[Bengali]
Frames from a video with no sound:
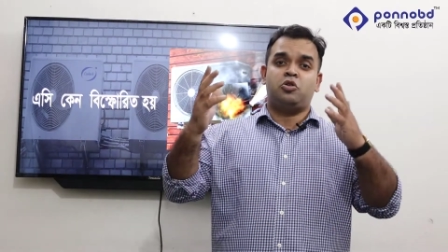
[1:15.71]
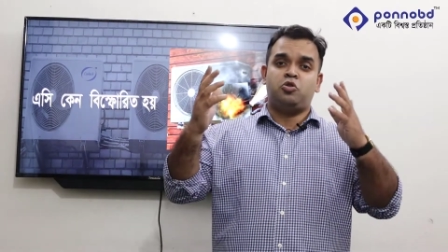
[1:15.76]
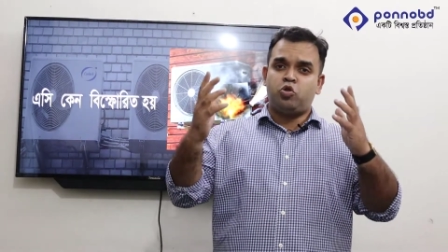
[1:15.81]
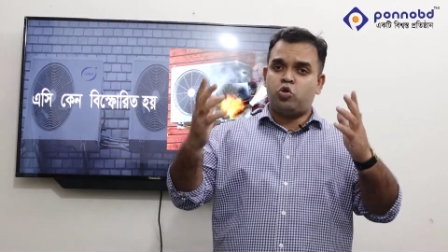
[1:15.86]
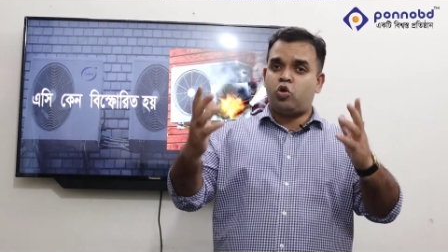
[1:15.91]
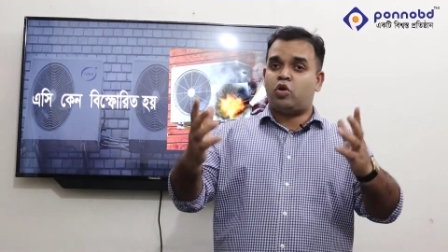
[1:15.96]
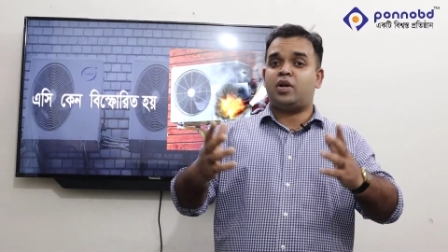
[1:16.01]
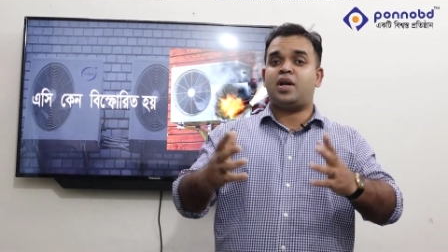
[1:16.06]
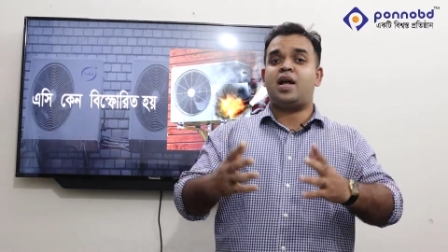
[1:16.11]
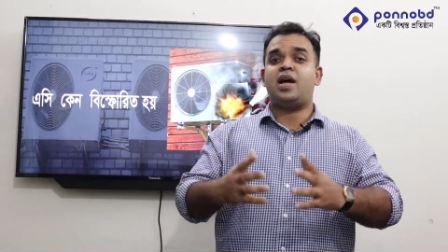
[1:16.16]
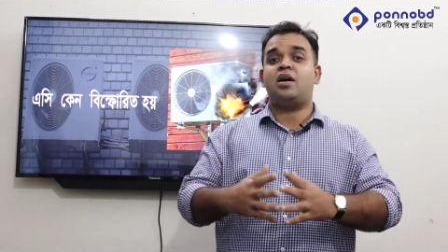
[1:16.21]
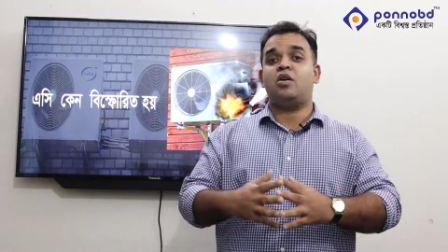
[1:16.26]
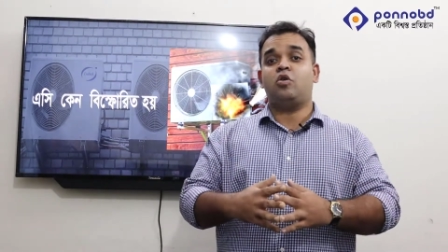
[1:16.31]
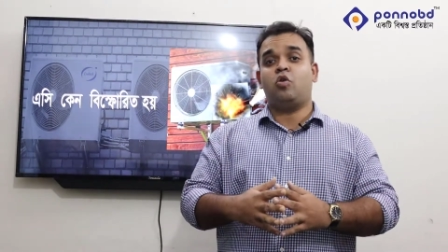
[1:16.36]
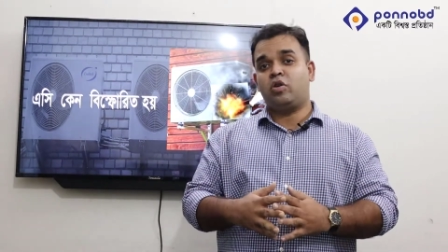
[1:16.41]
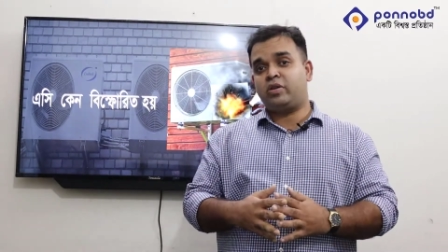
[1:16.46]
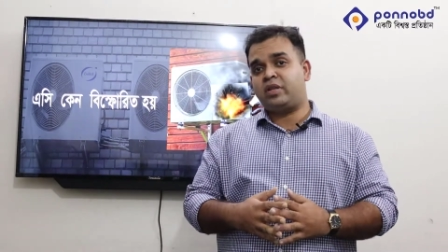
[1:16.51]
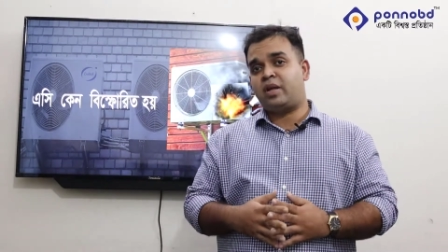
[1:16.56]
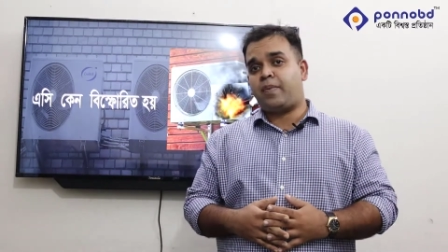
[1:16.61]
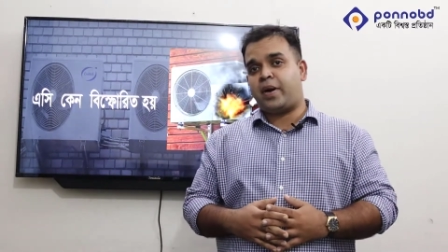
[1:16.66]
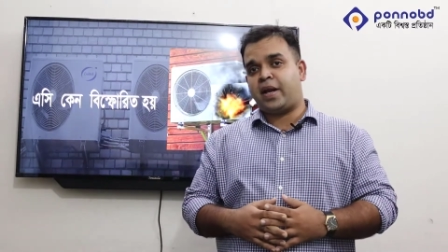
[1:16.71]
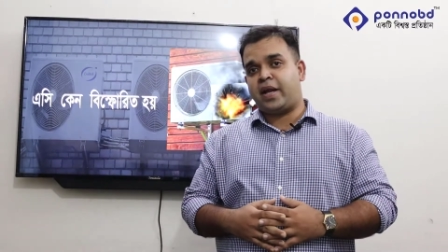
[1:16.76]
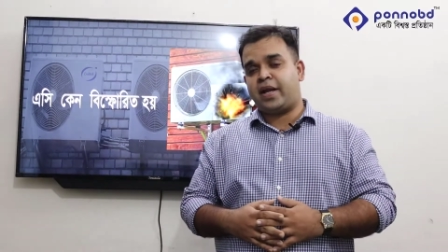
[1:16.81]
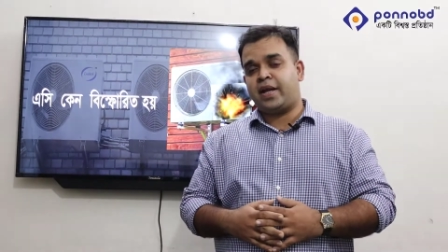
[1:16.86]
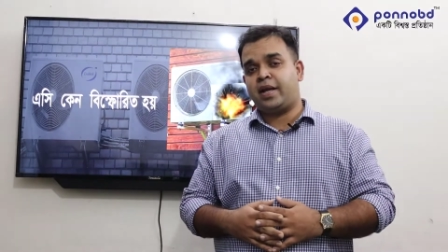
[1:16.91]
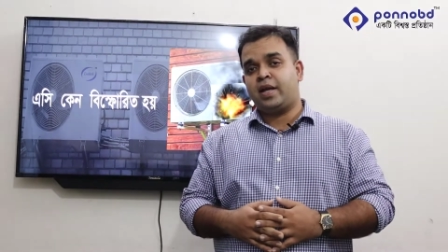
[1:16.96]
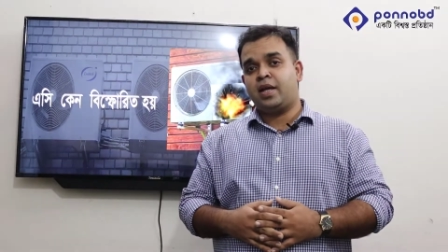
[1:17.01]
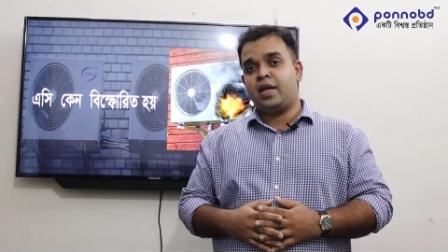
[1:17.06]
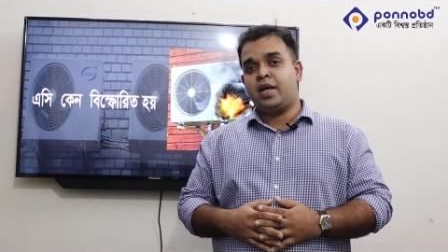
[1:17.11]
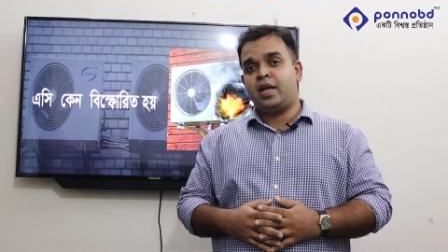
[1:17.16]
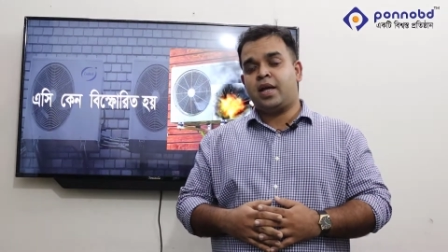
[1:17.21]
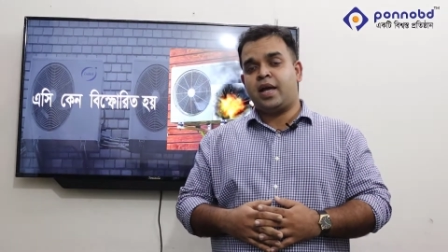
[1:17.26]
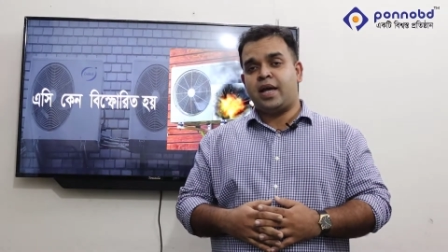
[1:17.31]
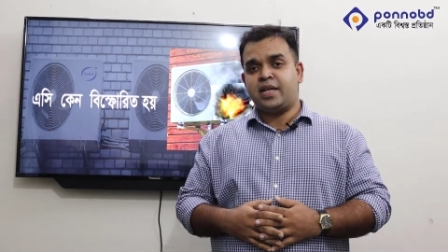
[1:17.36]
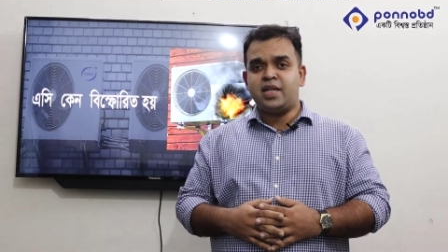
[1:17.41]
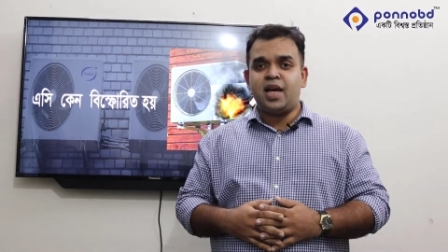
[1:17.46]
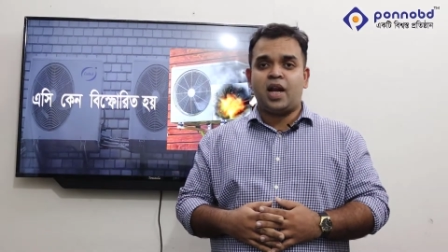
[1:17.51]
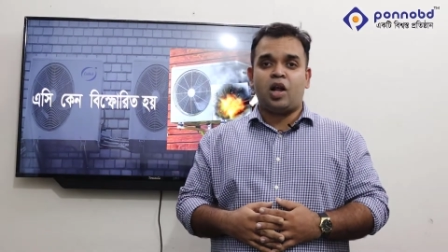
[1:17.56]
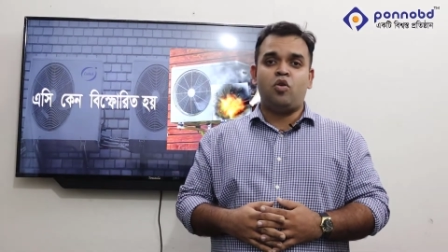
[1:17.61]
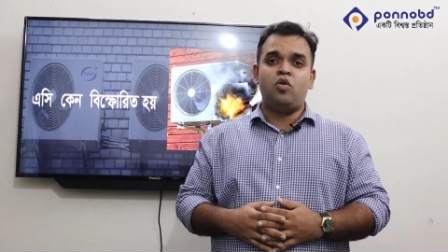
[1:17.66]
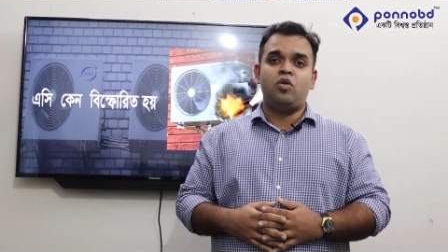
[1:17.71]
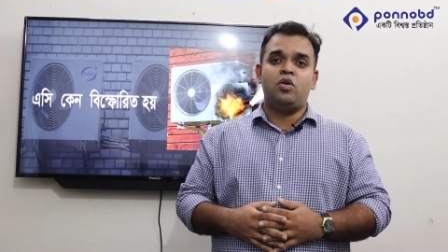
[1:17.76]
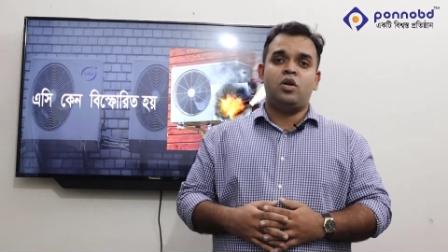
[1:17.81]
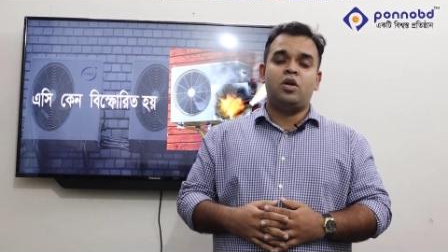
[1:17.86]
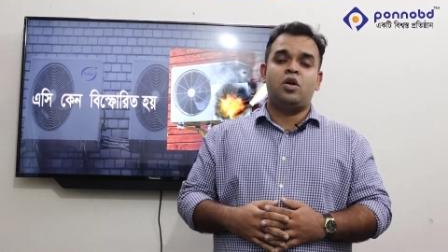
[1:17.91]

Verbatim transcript: দুর্ঘটনা ঘটতে পারে এছাড়াও